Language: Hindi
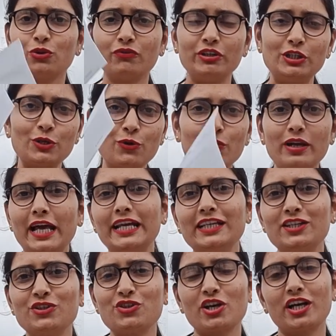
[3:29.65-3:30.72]
तो वीडियो को
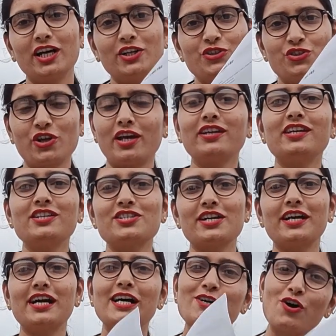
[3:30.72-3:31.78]
लाइक कीजिएगा शेयर
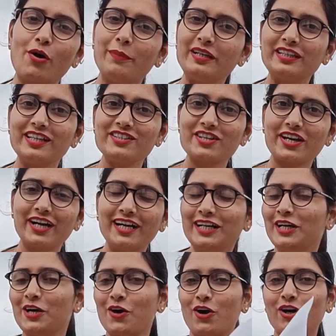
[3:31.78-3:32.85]
कीजिएगा कॉमेंट कीजिएगा